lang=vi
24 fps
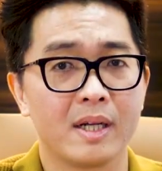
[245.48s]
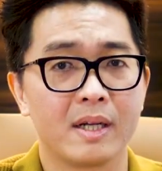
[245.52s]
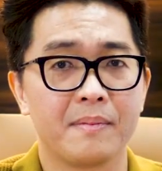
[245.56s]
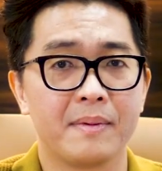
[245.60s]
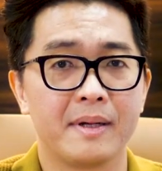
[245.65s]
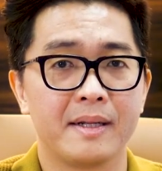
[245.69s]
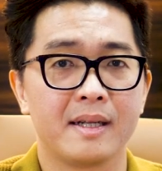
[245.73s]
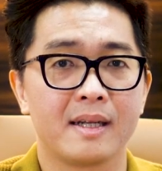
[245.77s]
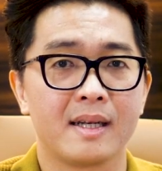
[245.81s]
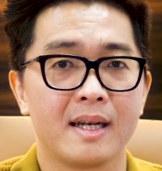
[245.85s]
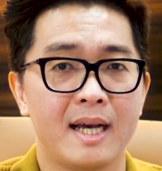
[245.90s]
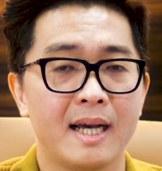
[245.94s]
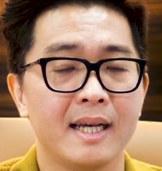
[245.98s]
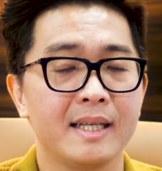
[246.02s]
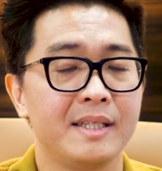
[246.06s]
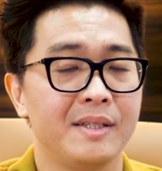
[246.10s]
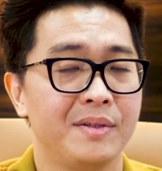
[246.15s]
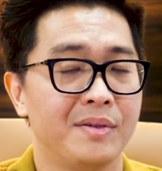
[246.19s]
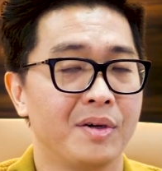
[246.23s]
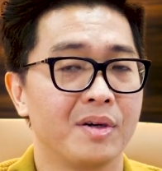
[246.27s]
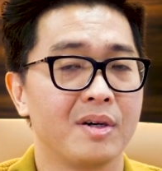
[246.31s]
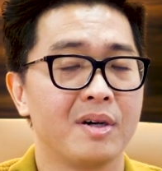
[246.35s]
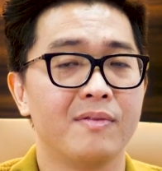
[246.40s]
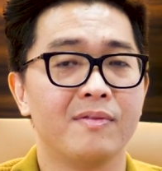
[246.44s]
hay các bạn đang lãi
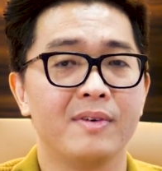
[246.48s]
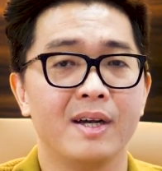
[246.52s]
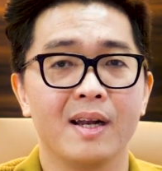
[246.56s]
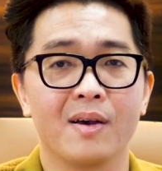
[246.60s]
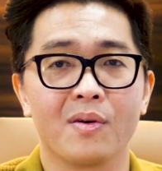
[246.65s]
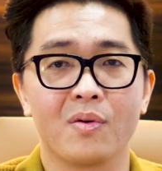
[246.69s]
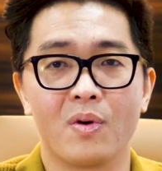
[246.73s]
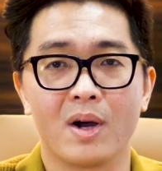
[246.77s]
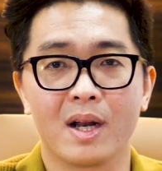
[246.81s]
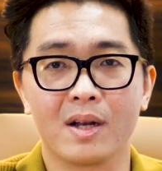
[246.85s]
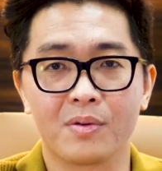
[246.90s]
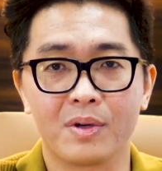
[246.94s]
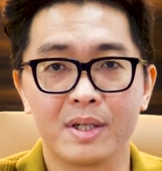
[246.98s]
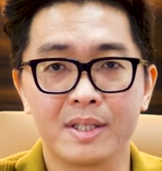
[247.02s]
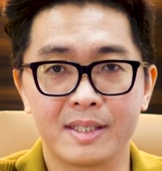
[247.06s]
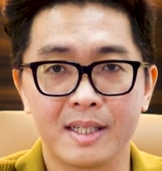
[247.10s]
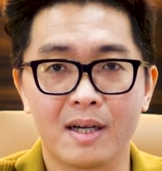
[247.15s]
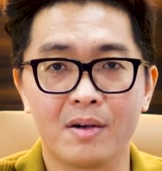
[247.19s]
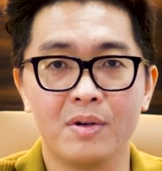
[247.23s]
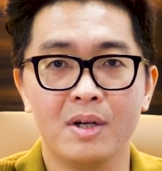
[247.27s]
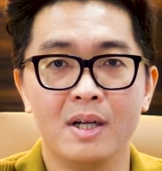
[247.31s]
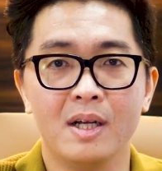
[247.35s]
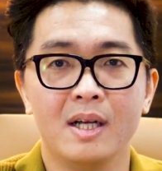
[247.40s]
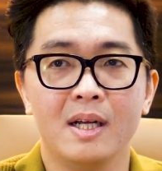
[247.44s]
thì nó không phải là quá là quan
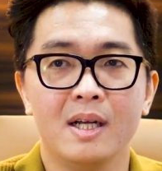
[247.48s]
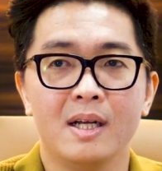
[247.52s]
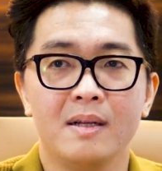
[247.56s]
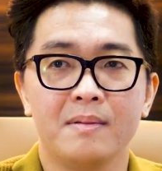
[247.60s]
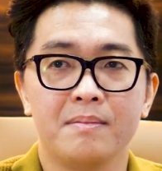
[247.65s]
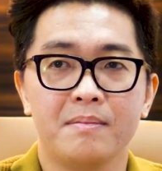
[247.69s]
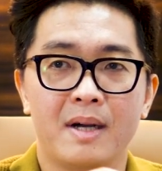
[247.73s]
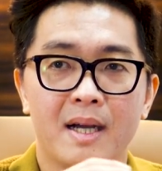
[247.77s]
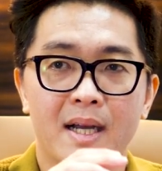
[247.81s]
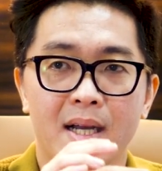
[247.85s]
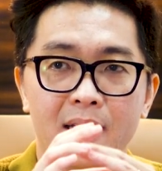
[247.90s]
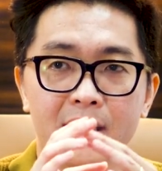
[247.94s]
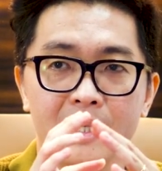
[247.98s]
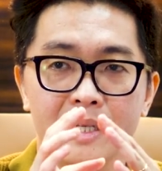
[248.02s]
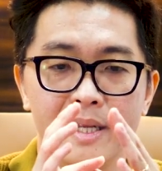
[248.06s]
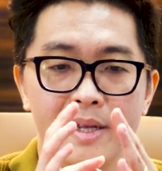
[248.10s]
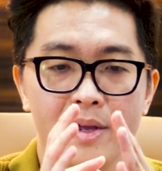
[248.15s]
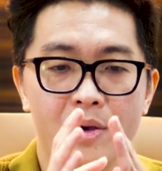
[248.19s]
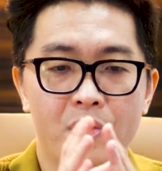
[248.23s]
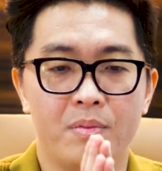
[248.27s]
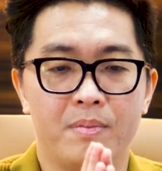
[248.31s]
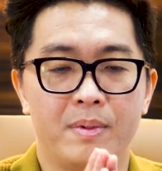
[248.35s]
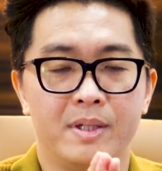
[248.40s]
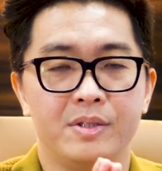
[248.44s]
trọng mà cái
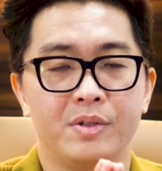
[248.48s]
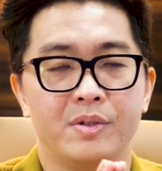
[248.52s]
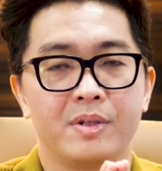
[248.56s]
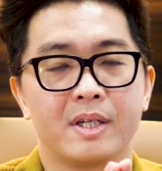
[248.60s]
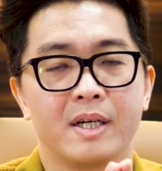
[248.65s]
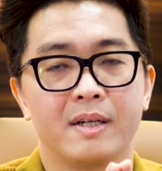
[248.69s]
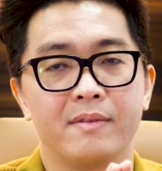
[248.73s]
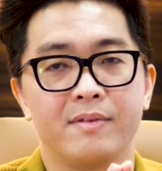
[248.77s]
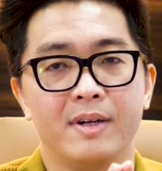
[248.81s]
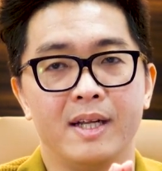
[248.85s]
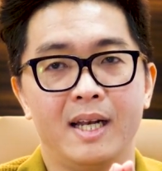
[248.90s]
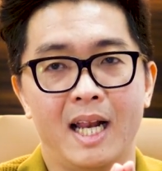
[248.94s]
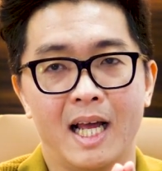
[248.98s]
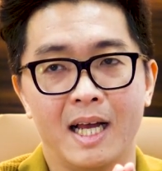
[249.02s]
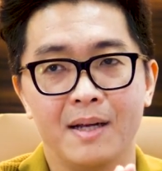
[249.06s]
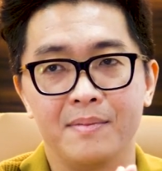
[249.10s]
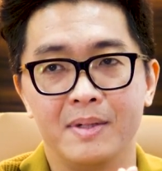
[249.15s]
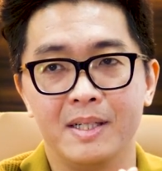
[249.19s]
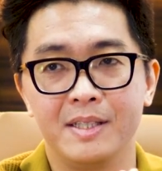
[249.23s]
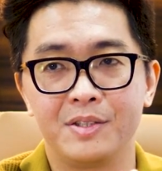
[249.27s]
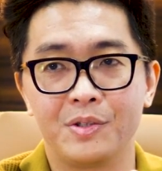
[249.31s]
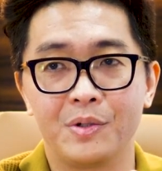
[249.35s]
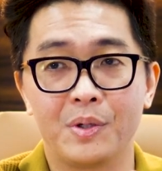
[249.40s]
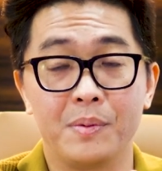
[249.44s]
điều mà chúng ta cần phải làm
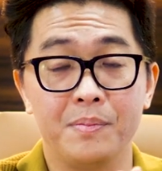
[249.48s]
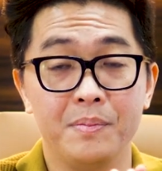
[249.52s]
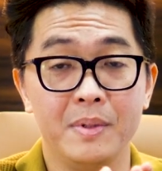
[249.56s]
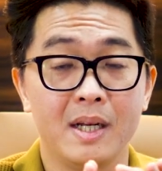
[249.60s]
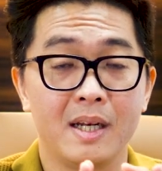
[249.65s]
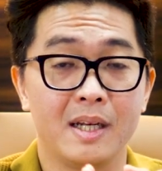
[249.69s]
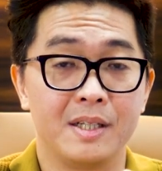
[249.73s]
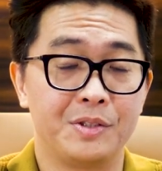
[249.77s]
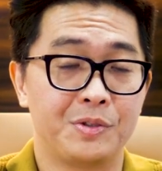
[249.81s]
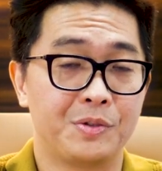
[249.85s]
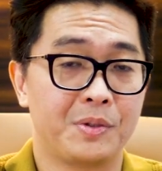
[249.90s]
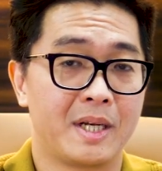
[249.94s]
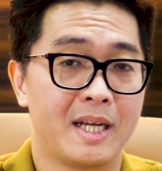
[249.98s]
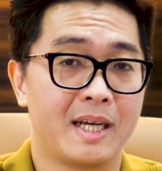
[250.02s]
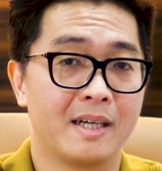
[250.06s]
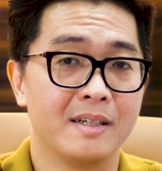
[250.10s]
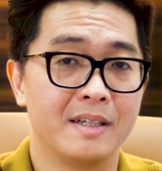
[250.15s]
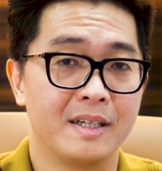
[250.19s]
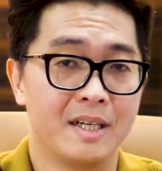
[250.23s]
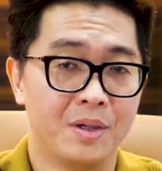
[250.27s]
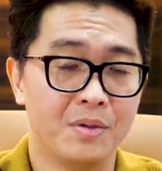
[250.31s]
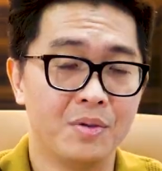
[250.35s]
để chúng ta biết là chúng ta đang ở